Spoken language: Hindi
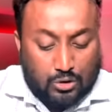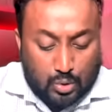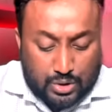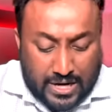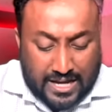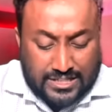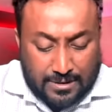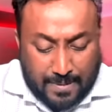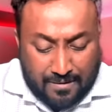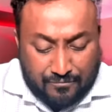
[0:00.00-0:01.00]
दूसरा
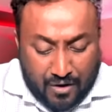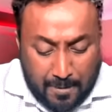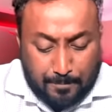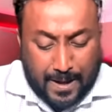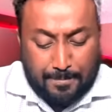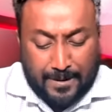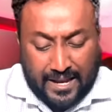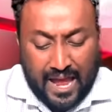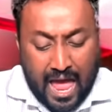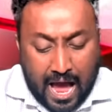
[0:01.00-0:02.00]
शिबा फॉर्म पर भी
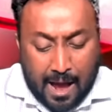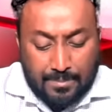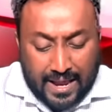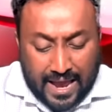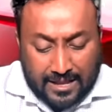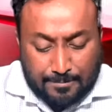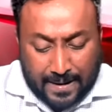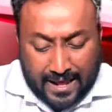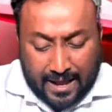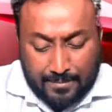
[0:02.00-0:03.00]
हमने आज
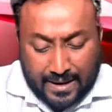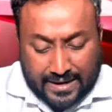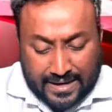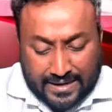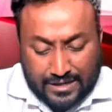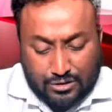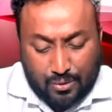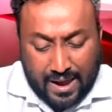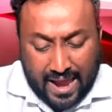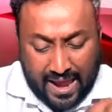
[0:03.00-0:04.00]
बड़े हमले करके जो
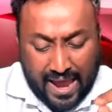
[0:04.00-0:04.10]
है